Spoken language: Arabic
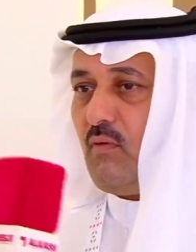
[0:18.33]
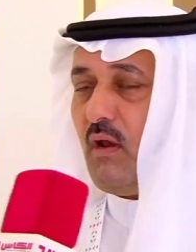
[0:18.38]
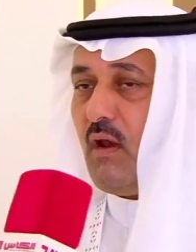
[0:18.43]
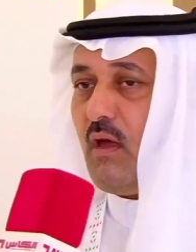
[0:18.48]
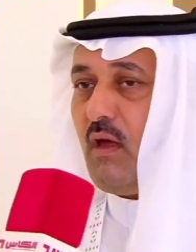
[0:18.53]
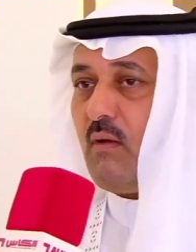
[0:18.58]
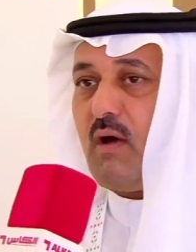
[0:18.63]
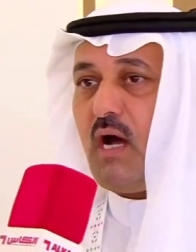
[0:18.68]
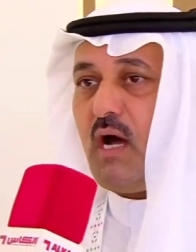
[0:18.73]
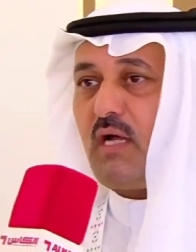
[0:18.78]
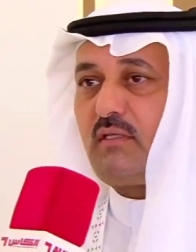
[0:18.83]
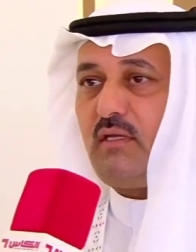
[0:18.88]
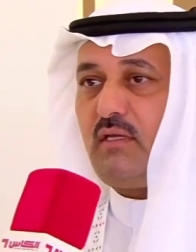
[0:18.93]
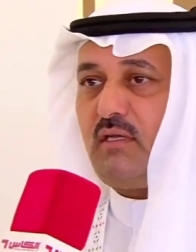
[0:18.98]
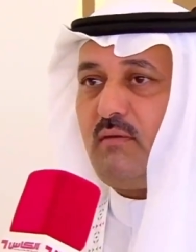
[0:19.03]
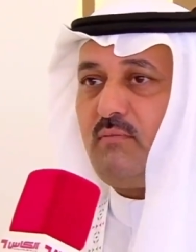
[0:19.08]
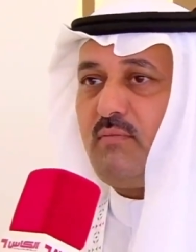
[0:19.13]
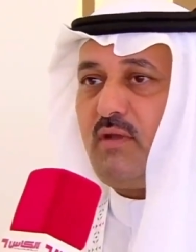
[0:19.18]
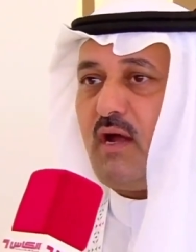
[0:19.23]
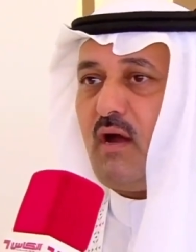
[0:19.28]
والله ما
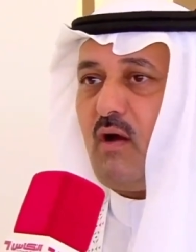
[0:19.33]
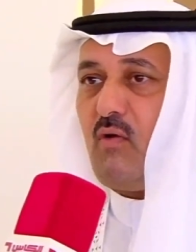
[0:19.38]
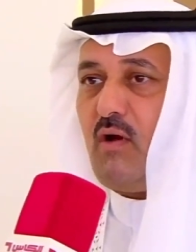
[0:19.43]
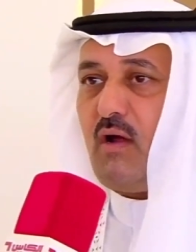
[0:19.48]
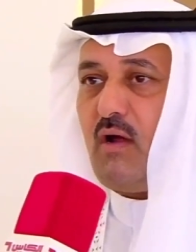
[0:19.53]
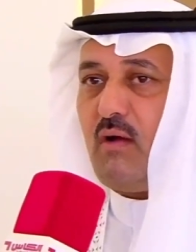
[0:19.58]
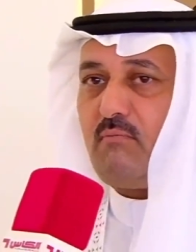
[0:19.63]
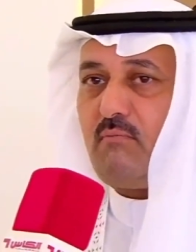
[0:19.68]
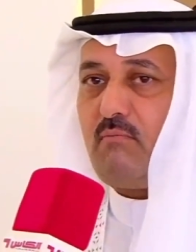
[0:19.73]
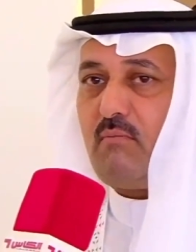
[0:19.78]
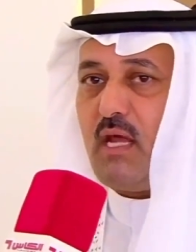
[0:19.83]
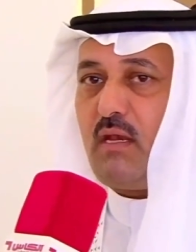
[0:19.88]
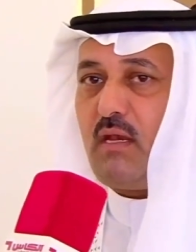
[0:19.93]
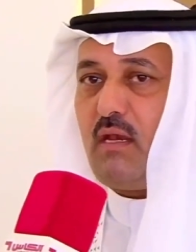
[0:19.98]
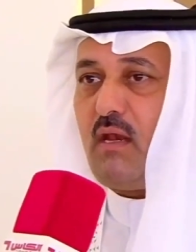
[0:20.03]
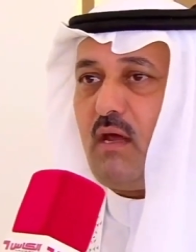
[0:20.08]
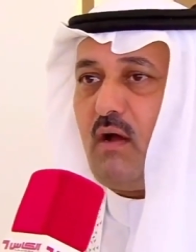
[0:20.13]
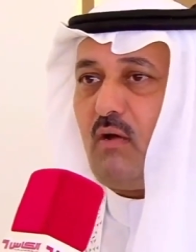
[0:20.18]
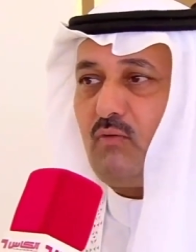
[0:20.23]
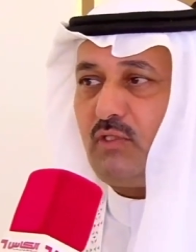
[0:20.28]
تعبنا
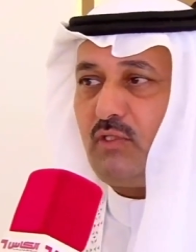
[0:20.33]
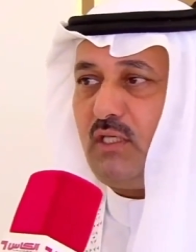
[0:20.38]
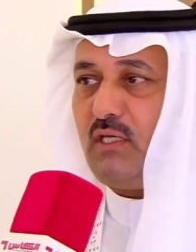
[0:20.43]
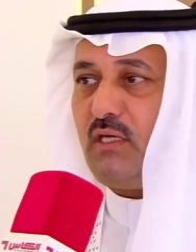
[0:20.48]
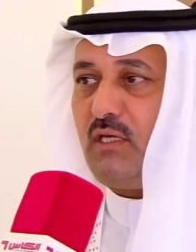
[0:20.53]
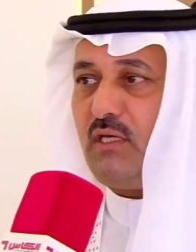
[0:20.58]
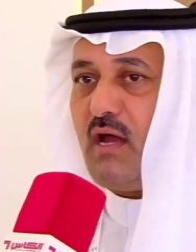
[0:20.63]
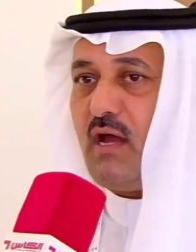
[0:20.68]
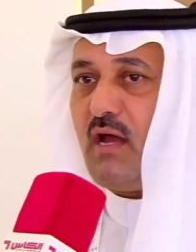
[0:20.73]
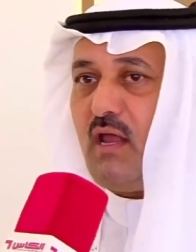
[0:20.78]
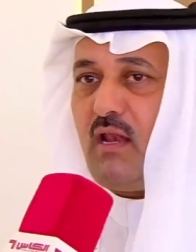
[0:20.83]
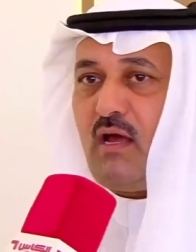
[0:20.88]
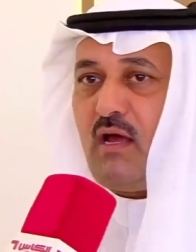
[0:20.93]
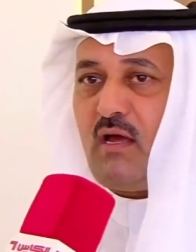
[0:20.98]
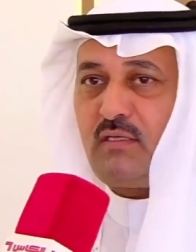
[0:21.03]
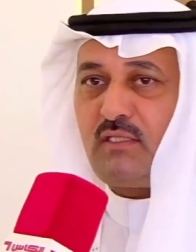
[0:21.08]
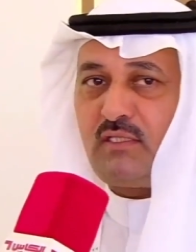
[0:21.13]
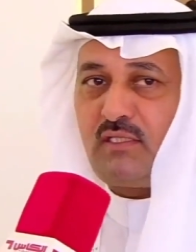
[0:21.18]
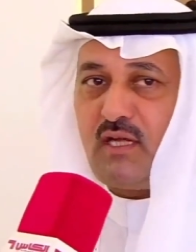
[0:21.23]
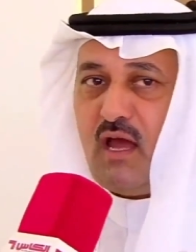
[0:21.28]
وحملنا وجينا
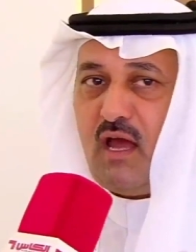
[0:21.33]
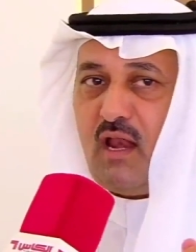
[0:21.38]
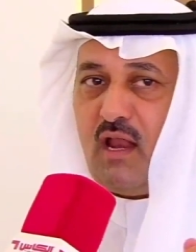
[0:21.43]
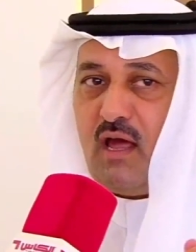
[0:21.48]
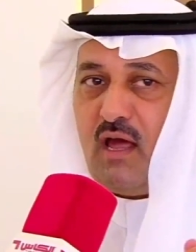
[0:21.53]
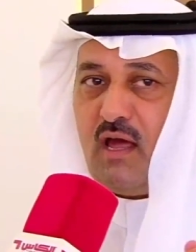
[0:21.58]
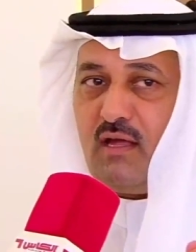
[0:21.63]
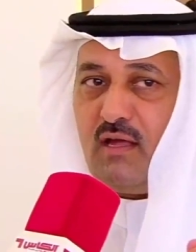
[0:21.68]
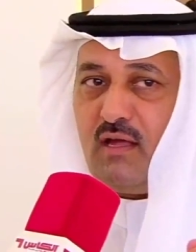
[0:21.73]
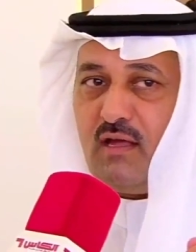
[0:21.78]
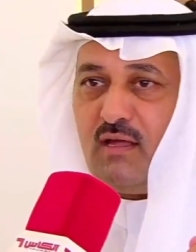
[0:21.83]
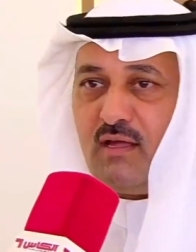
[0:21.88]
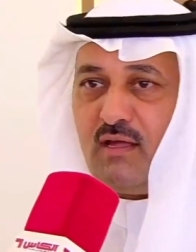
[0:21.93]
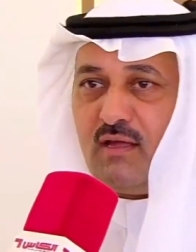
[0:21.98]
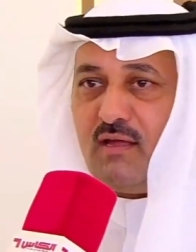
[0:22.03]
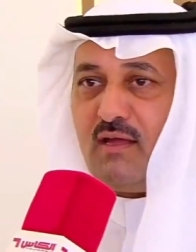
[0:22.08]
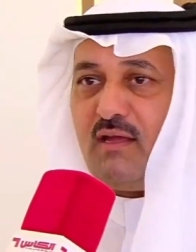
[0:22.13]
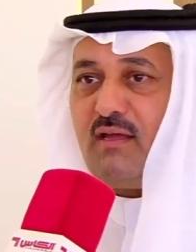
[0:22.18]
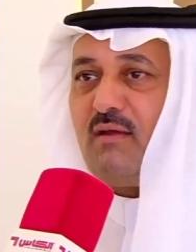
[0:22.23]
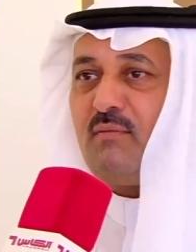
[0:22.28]
إلا إن شاء الله
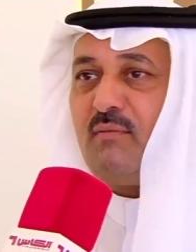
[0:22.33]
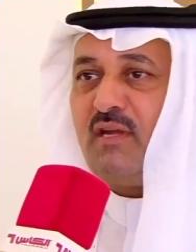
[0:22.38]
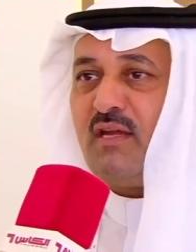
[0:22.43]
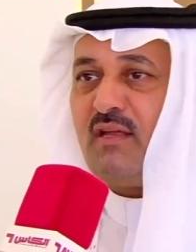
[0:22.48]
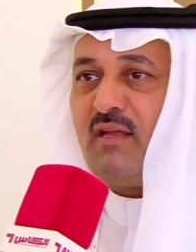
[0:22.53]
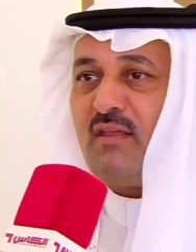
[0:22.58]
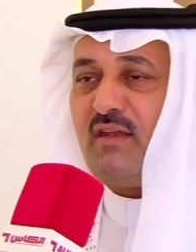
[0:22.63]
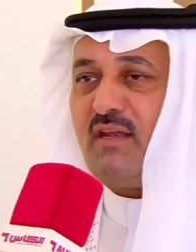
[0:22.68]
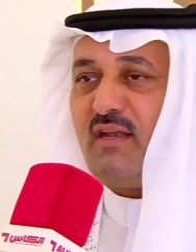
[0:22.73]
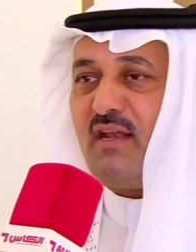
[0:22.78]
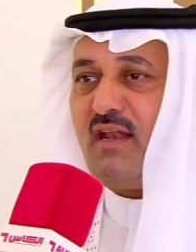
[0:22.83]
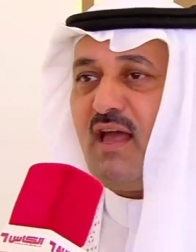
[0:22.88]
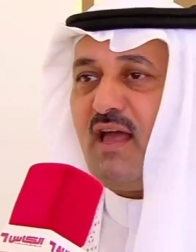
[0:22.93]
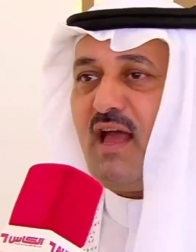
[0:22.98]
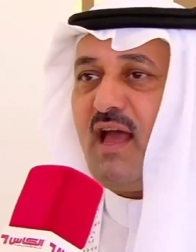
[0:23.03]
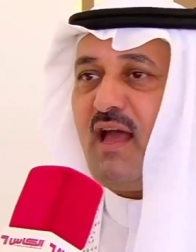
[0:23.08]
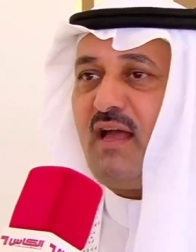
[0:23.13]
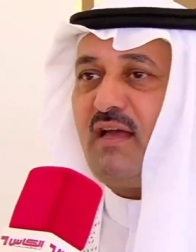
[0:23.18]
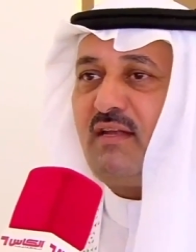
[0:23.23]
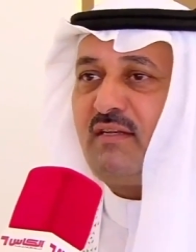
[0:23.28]
بإذن
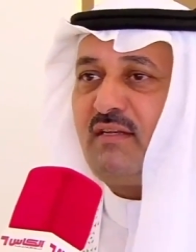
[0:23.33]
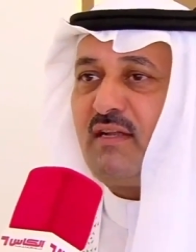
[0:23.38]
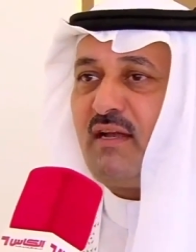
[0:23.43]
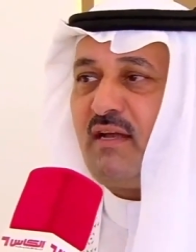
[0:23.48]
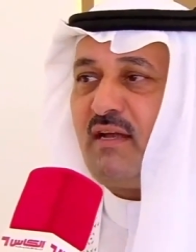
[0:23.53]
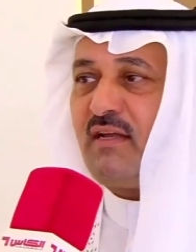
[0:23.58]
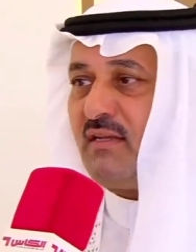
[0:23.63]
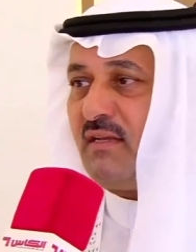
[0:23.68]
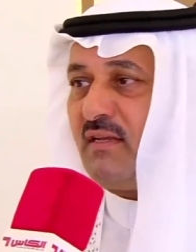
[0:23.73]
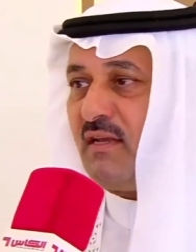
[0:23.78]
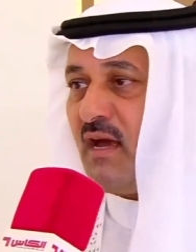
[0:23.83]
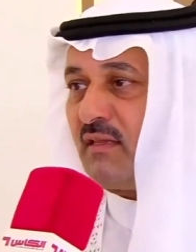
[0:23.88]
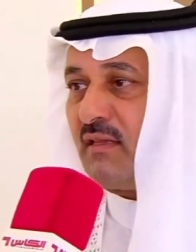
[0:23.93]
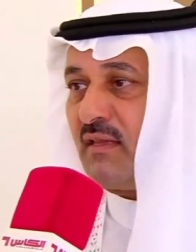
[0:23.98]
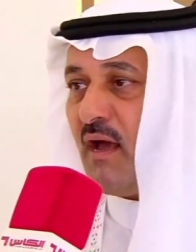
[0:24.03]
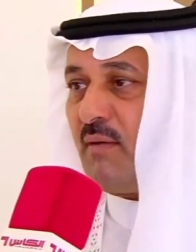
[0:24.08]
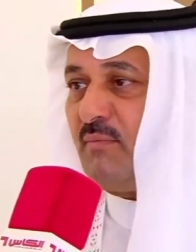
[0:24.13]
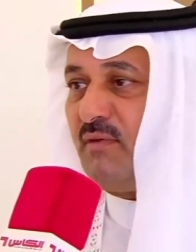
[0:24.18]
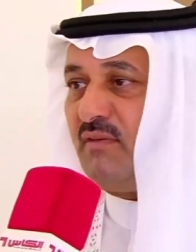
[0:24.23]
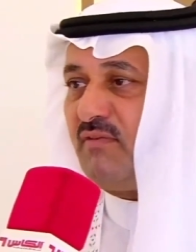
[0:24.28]
الله إننا
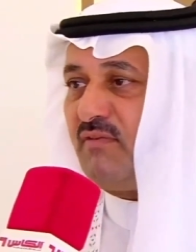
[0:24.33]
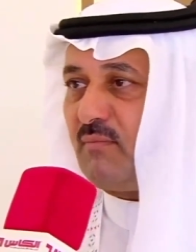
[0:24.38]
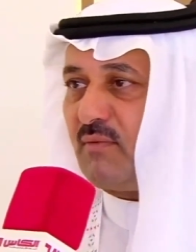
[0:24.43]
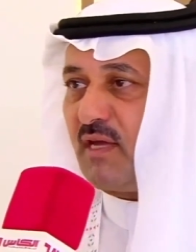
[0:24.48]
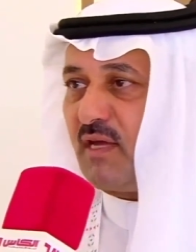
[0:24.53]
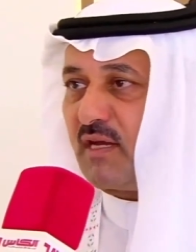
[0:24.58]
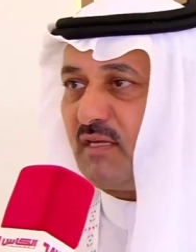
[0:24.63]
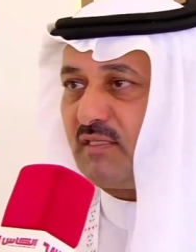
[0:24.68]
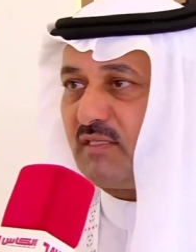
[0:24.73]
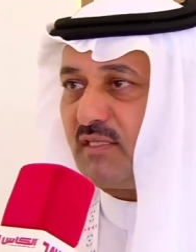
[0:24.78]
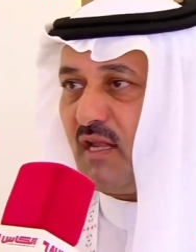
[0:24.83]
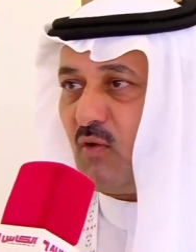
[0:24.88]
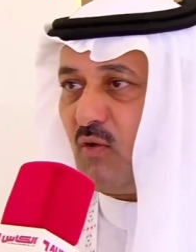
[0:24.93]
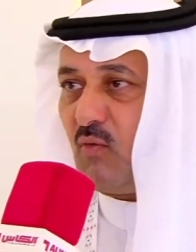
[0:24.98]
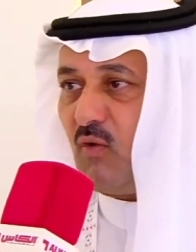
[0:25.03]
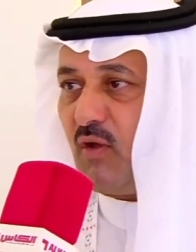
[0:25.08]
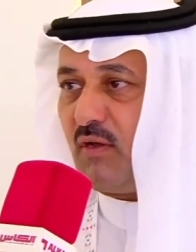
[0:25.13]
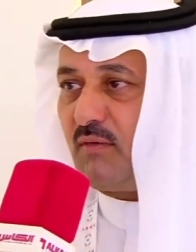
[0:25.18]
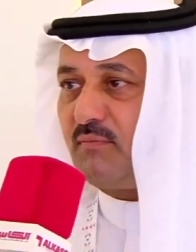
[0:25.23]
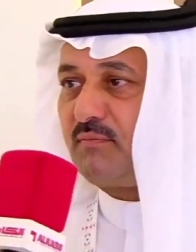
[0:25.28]
طامعين في المركز
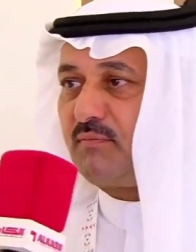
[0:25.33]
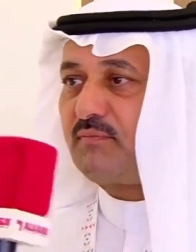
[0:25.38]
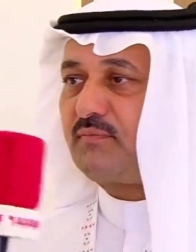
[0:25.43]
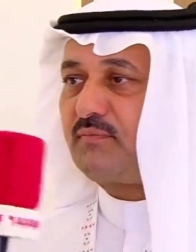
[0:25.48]
الأول